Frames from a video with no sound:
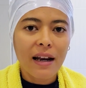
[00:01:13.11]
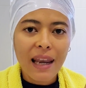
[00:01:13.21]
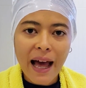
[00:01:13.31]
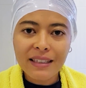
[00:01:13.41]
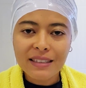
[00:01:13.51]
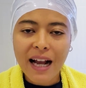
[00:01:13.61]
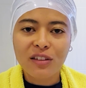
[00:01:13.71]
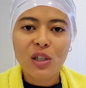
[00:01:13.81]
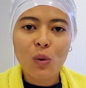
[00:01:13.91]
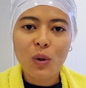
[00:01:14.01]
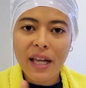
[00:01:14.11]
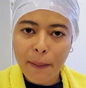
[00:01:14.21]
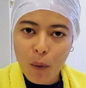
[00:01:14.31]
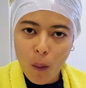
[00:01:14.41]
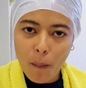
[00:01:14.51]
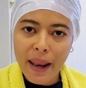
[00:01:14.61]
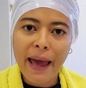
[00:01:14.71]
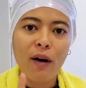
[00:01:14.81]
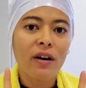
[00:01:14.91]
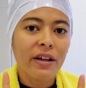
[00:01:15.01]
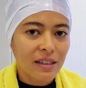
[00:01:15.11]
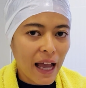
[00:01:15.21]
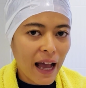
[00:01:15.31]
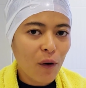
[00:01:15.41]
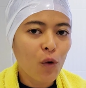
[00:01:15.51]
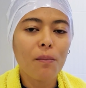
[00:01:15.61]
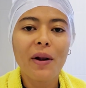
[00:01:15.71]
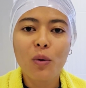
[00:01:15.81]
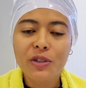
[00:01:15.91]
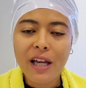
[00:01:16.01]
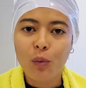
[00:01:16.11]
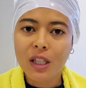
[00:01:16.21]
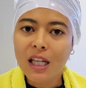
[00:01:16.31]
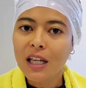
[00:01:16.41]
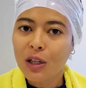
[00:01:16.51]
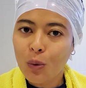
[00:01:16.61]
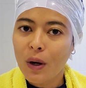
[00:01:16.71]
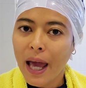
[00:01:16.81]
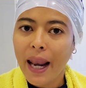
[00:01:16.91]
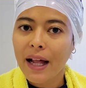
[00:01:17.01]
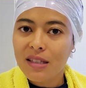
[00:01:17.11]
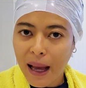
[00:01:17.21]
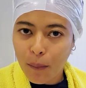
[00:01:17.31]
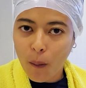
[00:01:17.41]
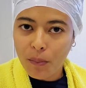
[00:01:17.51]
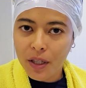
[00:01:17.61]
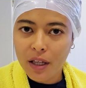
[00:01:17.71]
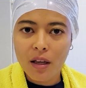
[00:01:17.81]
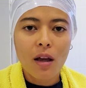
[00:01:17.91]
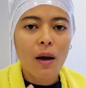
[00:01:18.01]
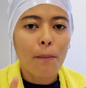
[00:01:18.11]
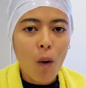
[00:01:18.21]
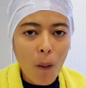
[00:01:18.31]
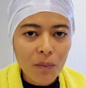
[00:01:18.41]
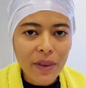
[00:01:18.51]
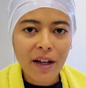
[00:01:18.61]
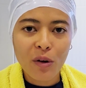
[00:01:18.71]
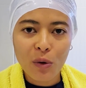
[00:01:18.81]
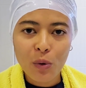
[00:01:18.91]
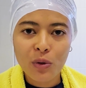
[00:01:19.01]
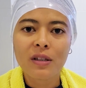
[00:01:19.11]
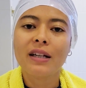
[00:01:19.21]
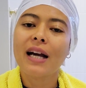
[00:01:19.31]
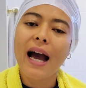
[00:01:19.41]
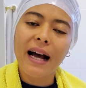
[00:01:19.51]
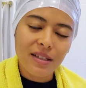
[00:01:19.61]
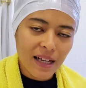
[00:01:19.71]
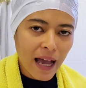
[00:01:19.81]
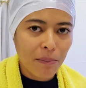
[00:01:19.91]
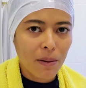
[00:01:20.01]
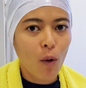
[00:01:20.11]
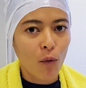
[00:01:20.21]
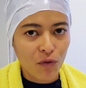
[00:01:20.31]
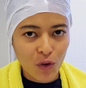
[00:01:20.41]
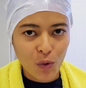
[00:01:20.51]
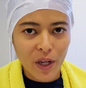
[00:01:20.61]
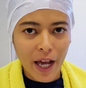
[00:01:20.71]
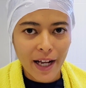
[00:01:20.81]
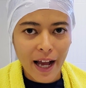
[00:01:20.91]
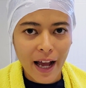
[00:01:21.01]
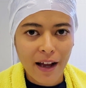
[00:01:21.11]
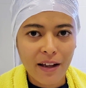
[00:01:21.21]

หลังจากที่คุณดัดผมมาแล้ว ถ้าคุณไม่รู้จักวิธีดูแลรักษาผมดีๆ ผมดัดของคุณก็อาจจะกลายเป็นผมฟูได้ค่ะ